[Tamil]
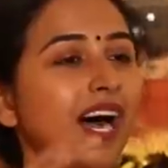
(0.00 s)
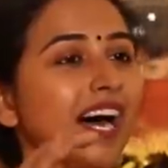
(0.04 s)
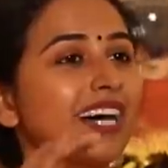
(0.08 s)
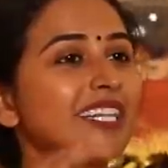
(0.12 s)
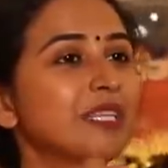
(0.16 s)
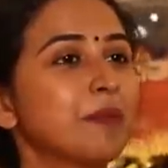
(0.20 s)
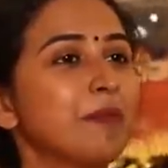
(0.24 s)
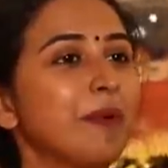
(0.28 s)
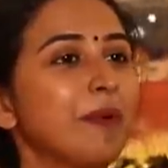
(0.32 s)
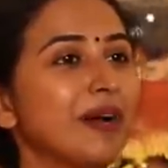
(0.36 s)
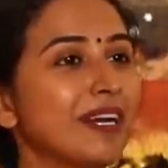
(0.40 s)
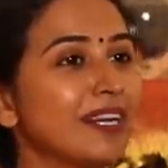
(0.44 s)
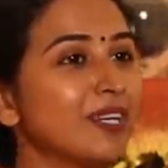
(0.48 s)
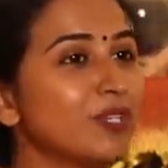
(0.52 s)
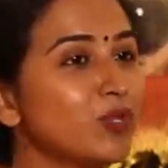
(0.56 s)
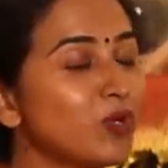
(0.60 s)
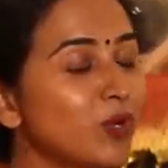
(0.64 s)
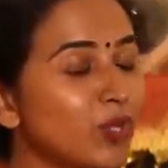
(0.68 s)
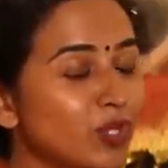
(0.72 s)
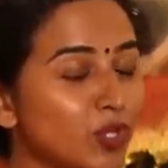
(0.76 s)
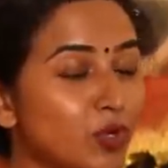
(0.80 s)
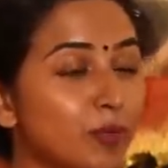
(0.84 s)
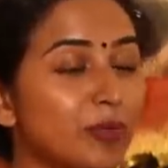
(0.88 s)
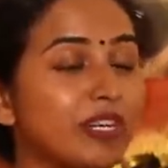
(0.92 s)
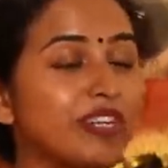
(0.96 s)
அது
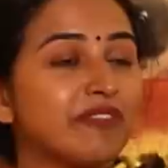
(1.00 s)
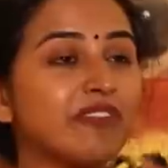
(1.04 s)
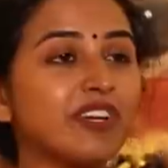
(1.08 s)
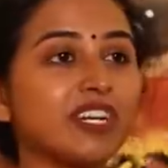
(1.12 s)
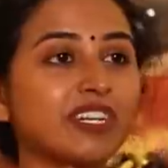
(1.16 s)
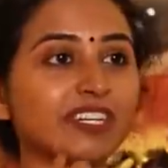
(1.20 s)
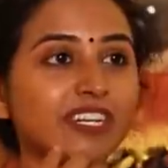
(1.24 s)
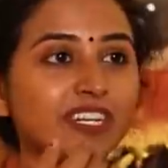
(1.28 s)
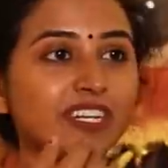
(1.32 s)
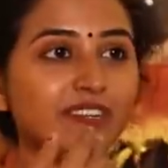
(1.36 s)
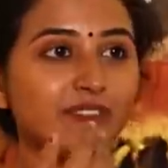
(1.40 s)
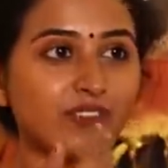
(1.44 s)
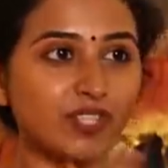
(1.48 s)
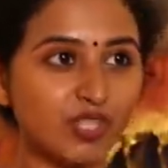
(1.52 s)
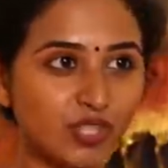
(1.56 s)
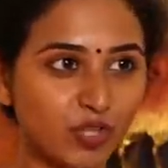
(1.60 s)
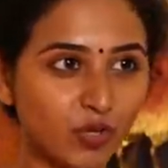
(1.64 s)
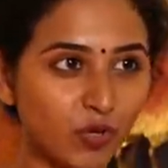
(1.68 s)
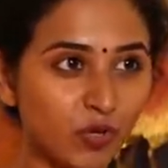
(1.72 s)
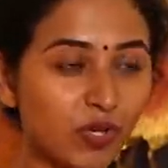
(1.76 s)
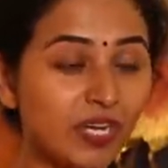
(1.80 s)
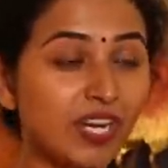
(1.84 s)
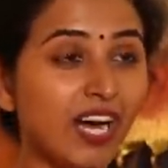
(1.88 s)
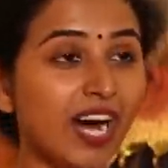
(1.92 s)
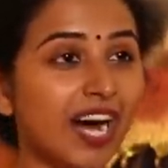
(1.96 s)
பண்றதுங்கிறது ரொம்ப டிஃபிகல்ட்டான
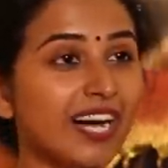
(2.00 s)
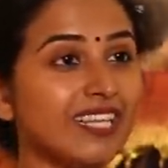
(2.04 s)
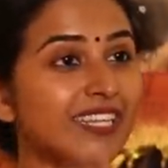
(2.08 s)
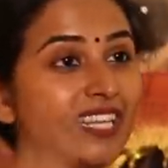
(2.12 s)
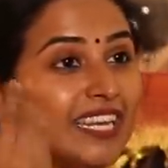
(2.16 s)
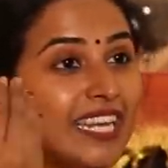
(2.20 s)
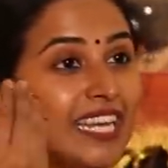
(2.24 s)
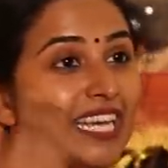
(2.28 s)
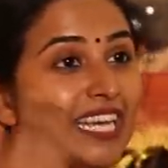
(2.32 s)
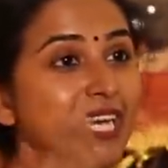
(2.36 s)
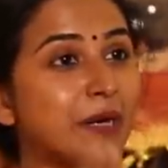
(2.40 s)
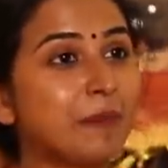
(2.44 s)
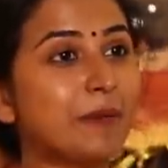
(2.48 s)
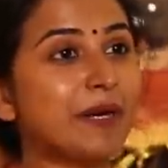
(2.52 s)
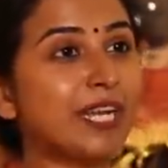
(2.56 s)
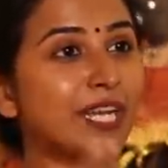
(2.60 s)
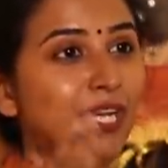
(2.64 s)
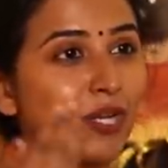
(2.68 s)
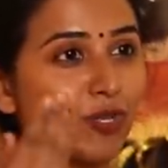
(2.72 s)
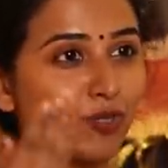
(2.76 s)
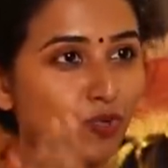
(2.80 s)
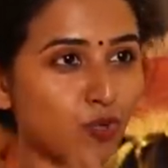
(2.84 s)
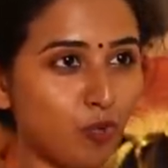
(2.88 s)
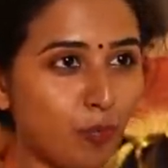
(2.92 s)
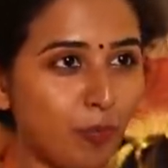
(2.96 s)
விஷயம் அது நீங்க
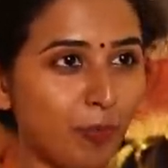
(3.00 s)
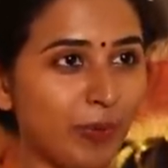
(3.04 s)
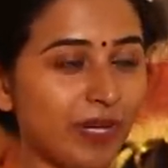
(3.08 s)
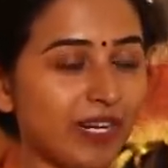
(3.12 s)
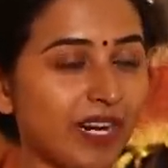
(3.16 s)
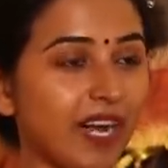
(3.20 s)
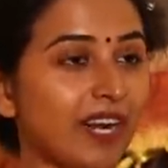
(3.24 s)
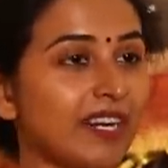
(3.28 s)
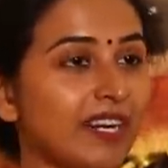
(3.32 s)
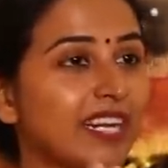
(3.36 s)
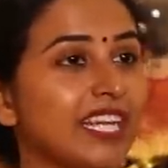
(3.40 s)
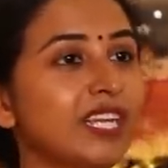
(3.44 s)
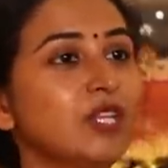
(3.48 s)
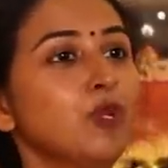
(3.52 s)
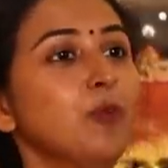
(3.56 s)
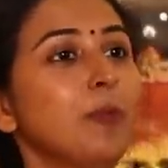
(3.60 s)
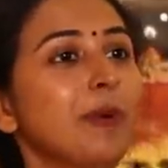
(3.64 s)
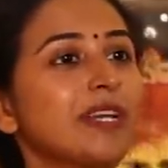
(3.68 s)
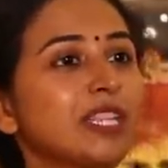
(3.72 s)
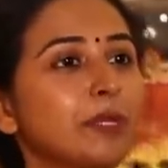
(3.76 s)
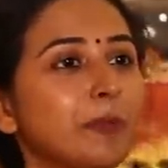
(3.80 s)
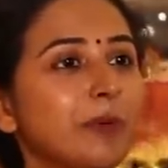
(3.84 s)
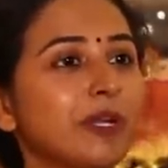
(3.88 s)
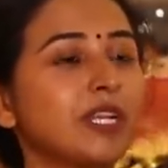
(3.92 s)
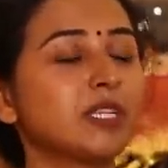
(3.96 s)
பண்ணீங்கன்னா சூப்பர் ஆனா இன்னும்
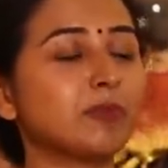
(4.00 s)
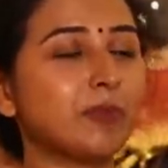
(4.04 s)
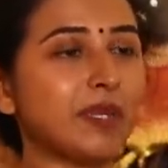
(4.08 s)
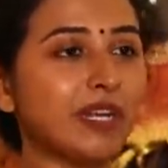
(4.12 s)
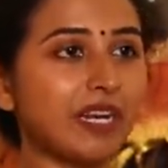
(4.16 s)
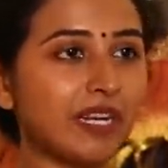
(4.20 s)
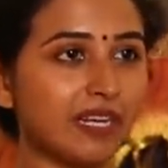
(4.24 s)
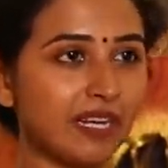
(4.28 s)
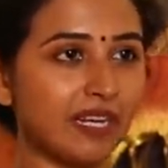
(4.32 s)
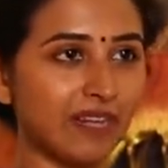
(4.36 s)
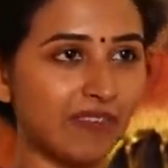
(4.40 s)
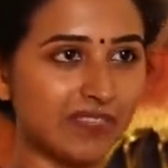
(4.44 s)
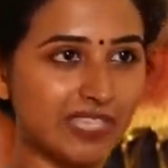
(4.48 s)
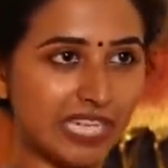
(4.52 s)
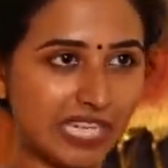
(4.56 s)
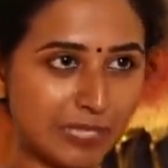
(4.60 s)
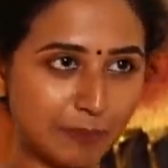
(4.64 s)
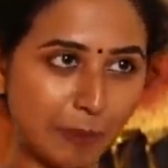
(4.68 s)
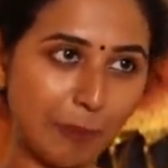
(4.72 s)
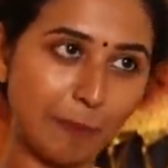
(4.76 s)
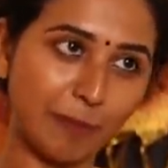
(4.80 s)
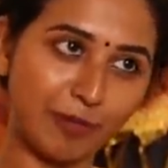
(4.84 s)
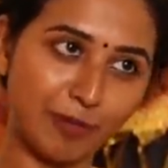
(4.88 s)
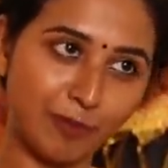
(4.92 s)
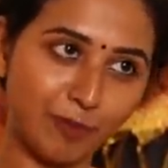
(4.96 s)
பத்து பதினஞ்சு பேருக்கு நீங்க வந்து
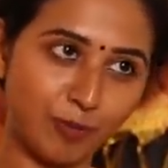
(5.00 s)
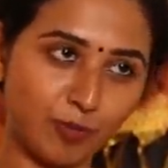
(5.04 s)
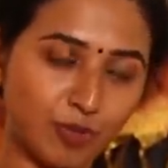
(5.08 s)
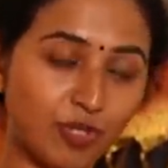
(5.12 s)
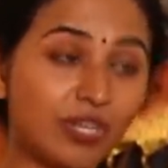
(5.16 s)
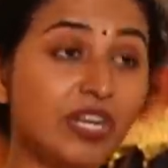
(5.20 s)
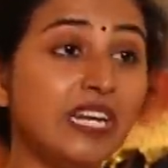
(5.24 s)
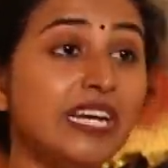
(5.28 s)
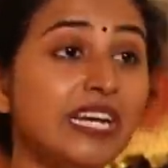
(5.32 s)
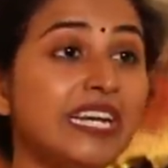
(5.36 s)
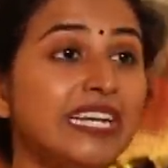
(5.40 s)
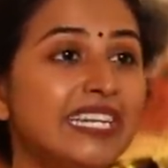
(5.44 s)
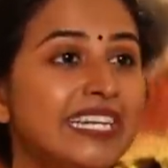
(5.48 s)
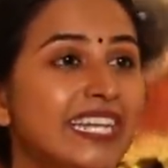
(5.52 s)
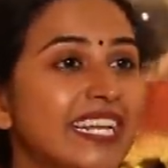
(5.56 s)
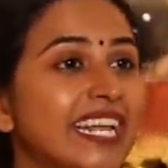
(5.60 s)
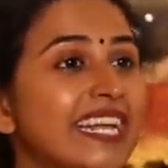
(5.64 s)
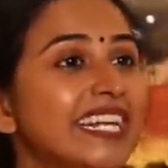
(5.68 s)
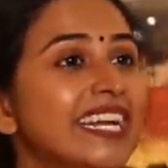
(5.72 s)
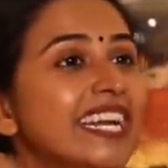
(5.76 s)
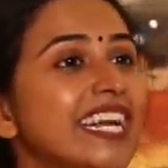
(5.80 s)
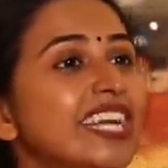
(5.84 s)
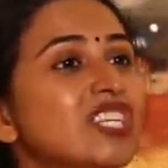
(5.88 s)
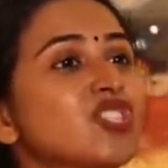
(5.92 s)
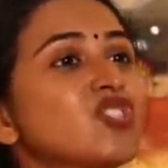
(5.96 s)
எக்ஸ்பெக்ட் பண்ணும்போது நிறைய
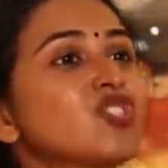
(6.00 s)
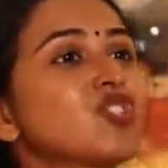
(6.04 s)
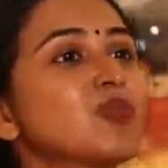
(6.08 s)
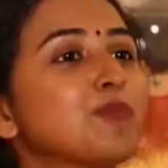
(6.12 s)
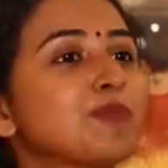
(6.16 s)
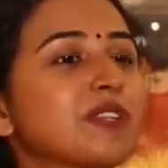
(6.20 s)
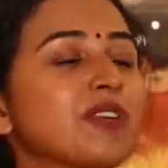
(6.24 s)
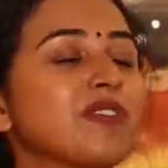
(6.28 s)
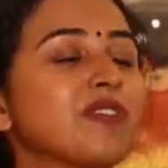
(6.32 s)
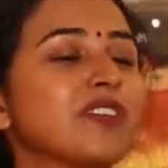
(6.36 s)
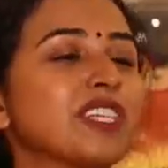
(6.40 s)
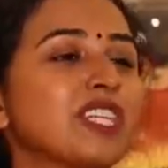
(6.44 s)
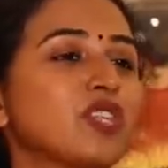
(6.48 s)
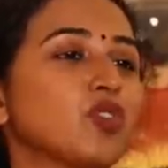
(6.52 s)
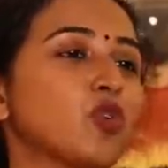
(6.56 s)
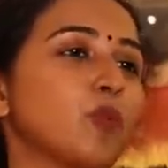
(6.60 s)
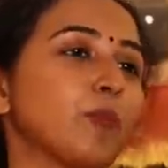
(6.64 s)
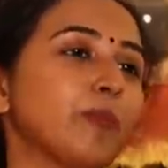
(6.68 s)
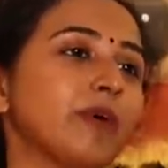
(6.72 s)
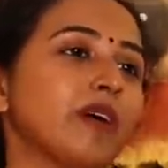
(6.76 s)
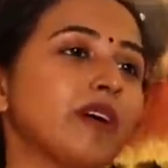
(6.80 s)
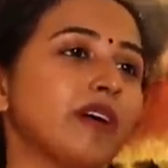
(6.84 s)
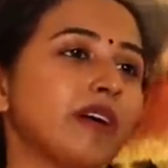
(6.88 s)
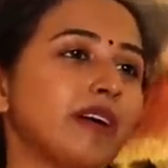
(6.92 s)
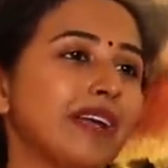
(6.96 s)
ரிலேஷன்ஷிப்ஸ்க்கு வந்து இது
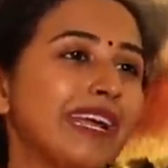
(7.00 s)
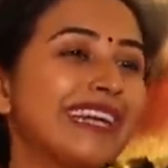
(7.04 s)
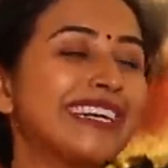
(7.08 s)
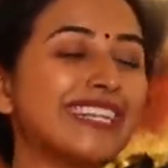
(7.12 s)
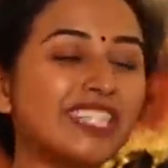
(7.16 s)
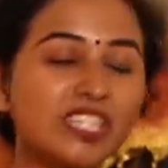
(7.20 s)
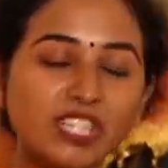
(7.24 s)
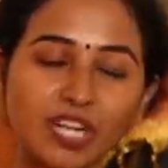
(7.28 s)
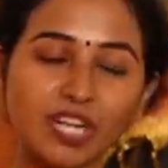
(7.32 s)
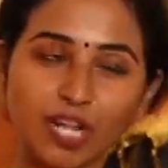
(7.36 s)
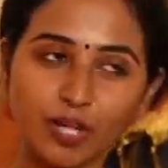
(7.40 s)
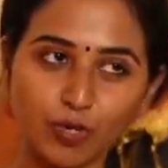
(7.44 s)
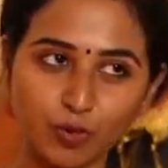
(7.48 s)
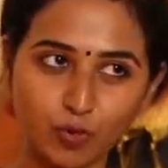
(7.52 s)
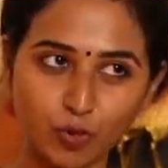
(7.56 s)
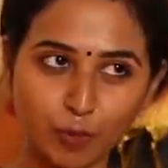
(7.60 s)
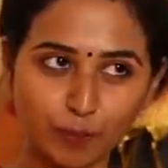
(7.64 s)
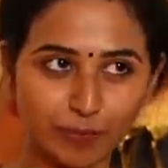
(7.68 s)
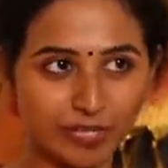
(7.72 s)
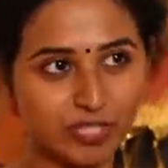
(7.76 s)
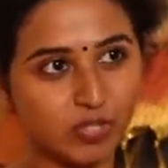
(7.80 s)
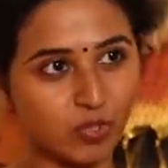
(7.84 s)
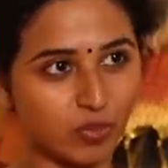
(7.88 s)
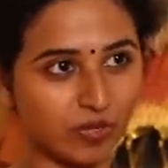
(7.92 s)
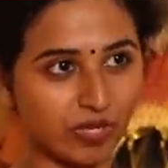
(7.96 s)
ரொம்ப இடைஞ்சதா இருக்கும்
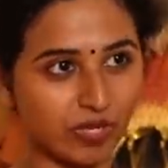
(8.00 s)
அப்படின்னு